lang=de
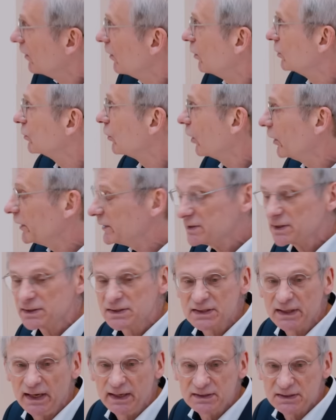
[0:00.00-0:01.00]
Und heute
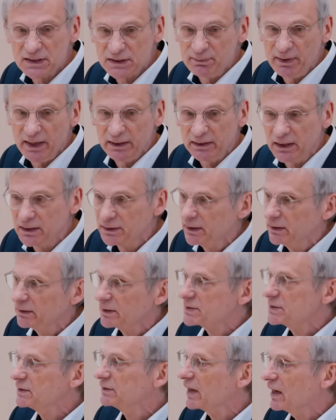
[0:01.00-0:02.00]
zeigt sich mehr denn je,
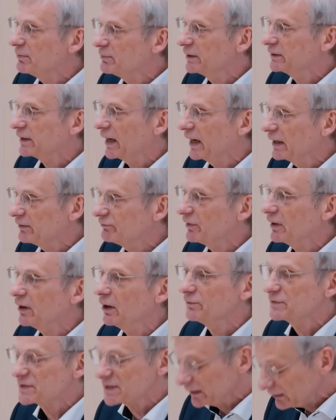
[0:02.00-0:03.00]
dass Sie damit einfach
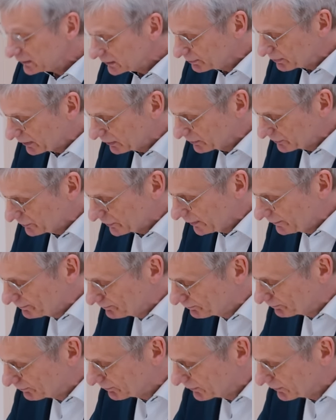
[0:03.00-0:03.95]
auf Sand gebaut haben.